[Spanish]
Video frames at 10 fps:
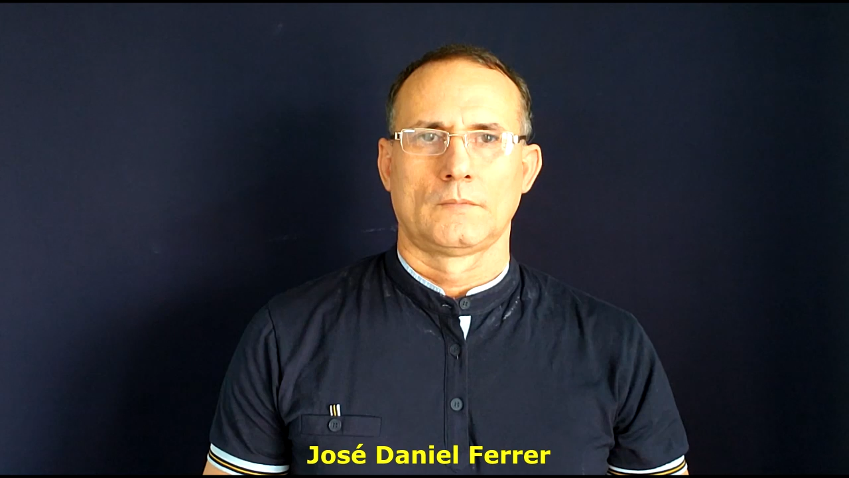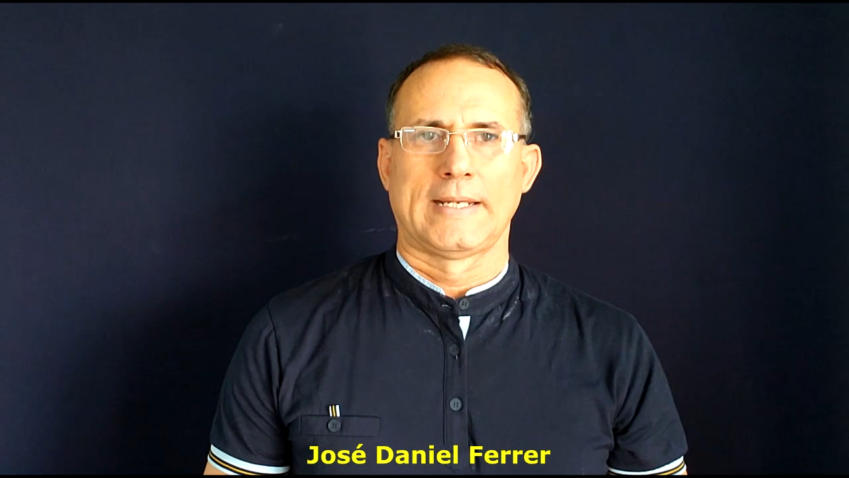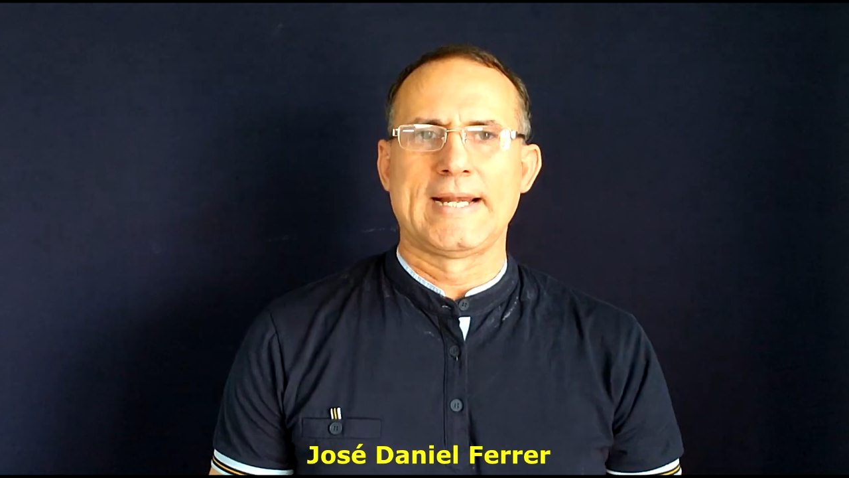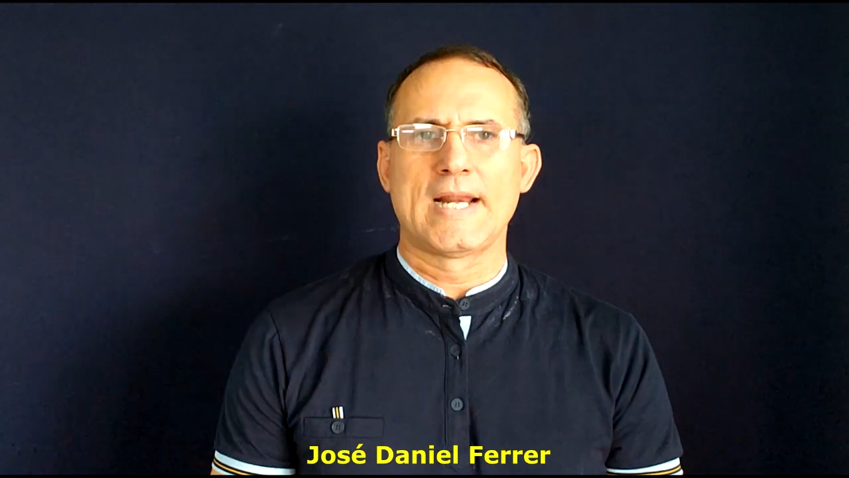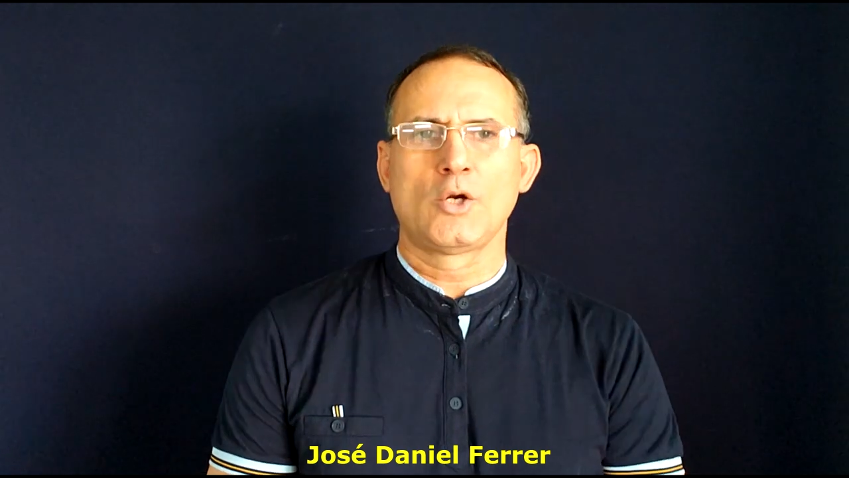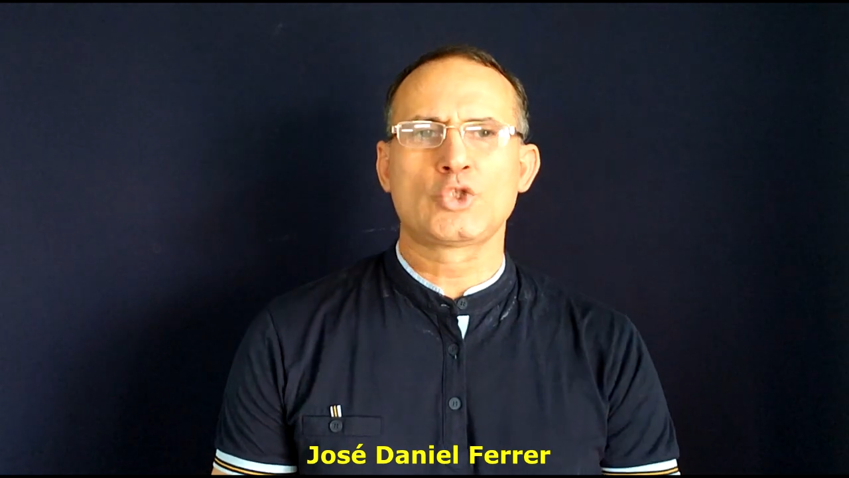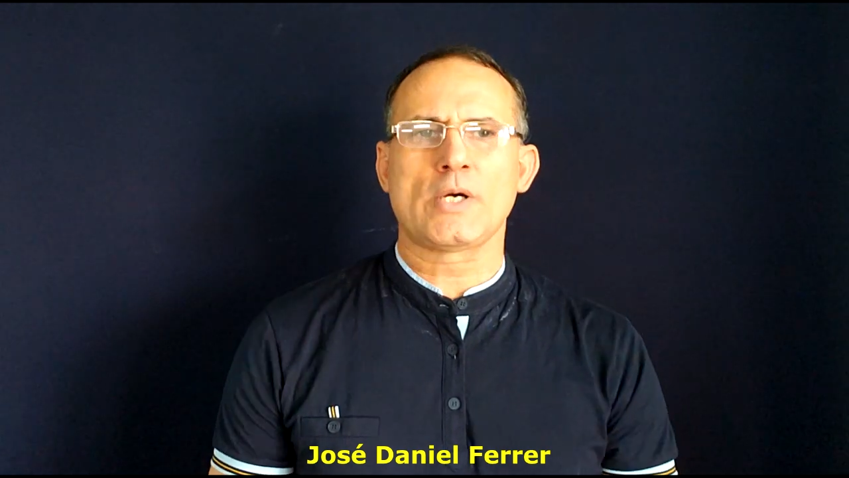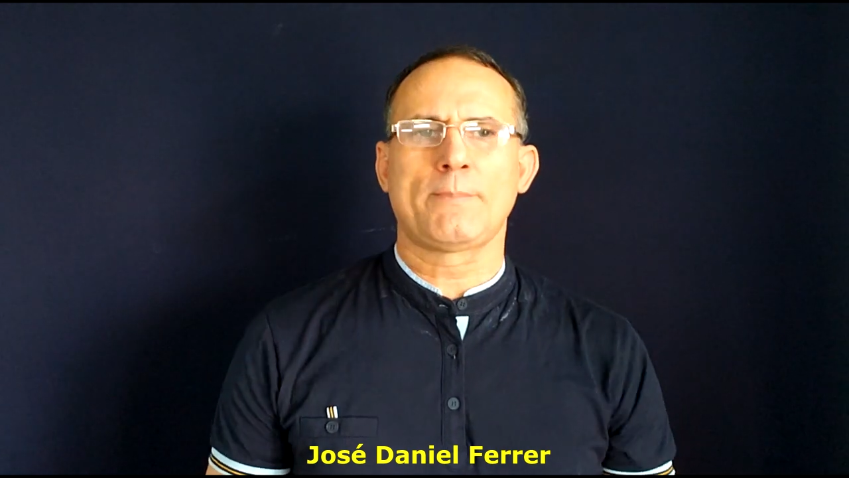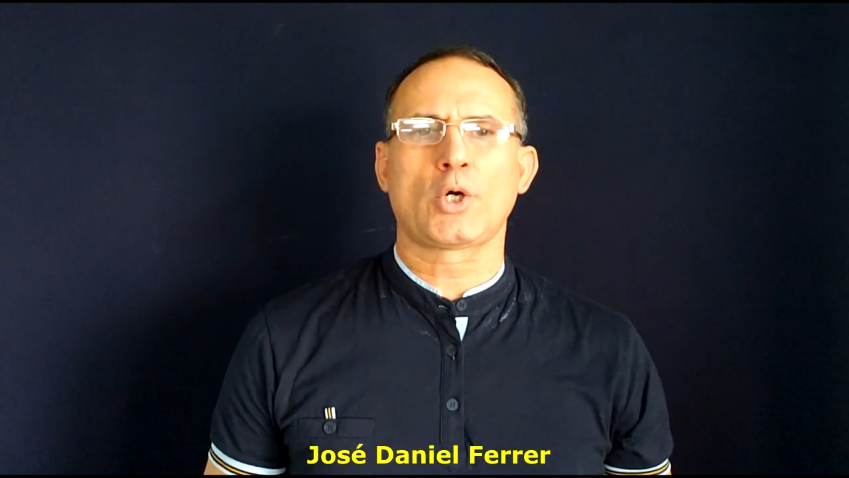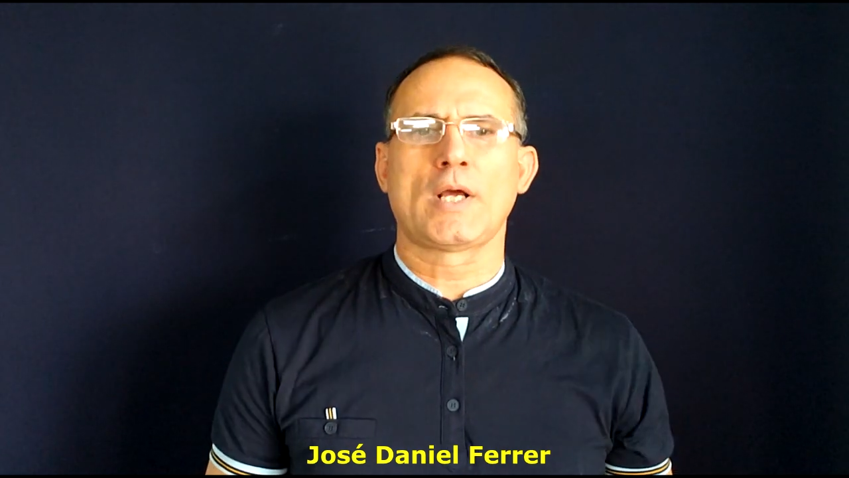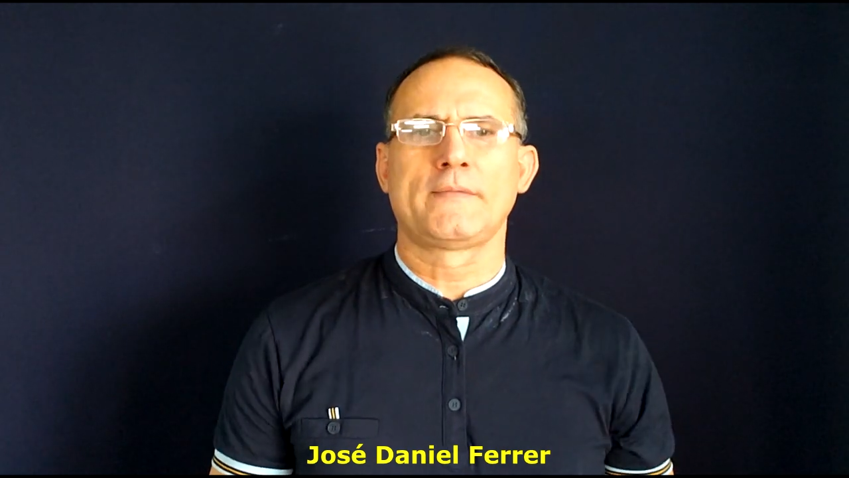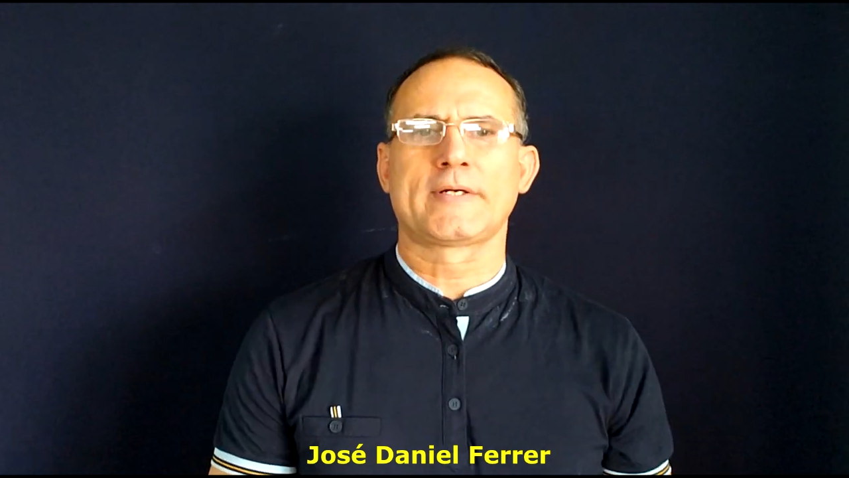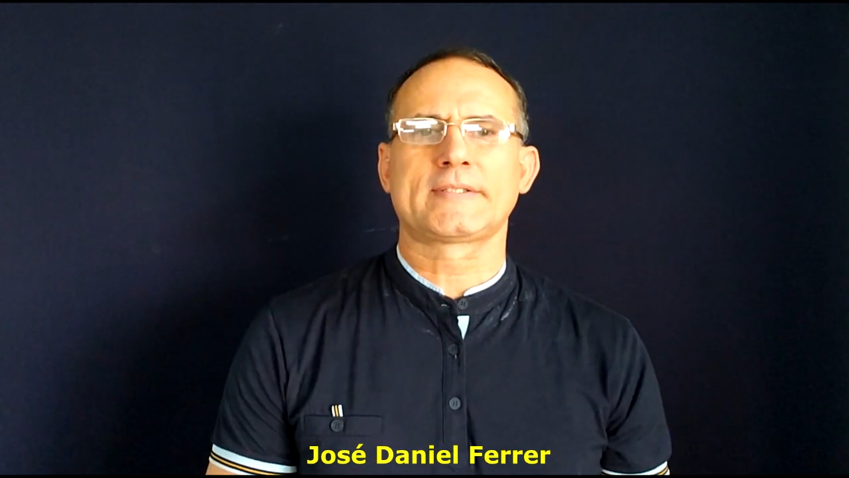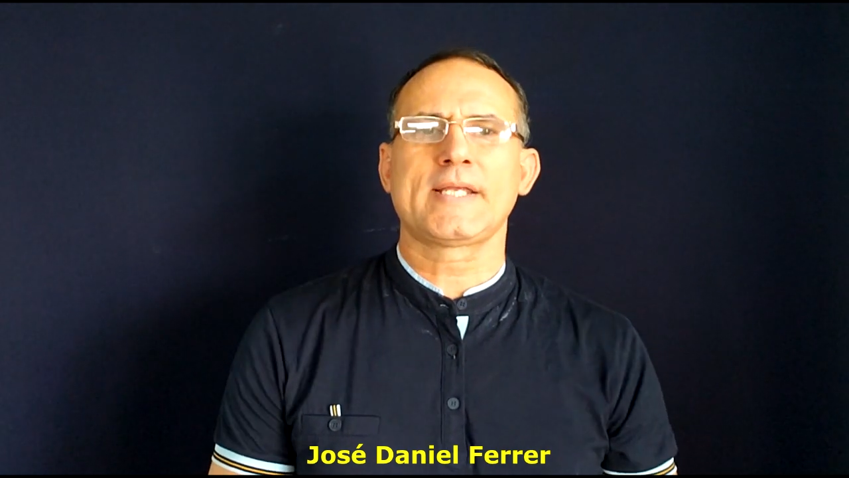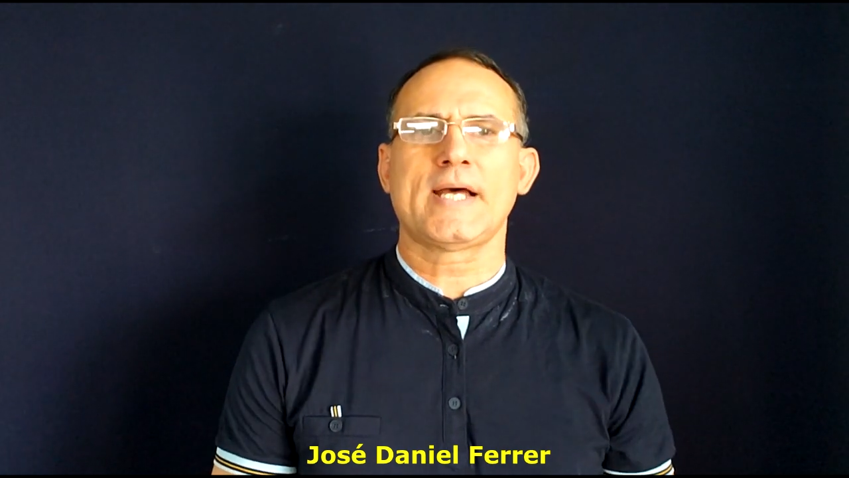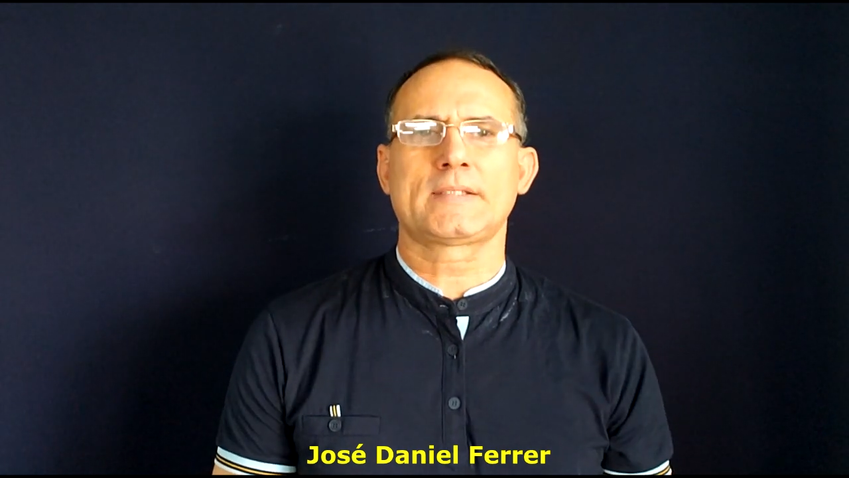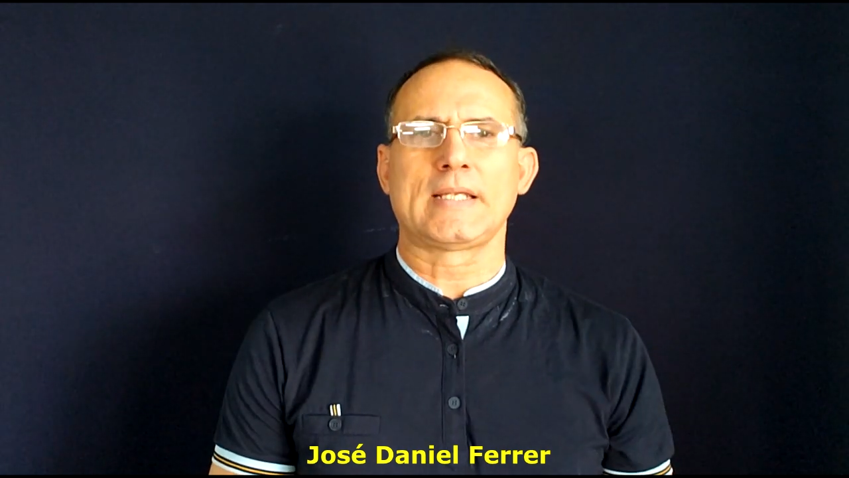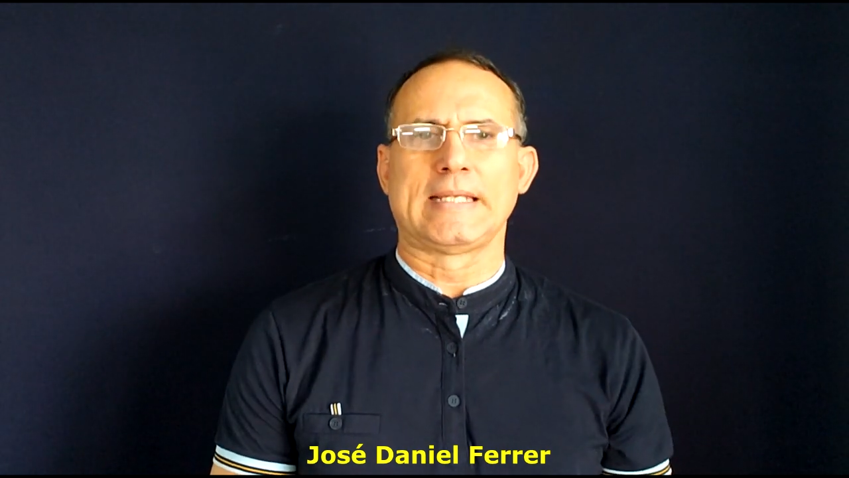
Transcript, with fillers: En la lucha por la libertad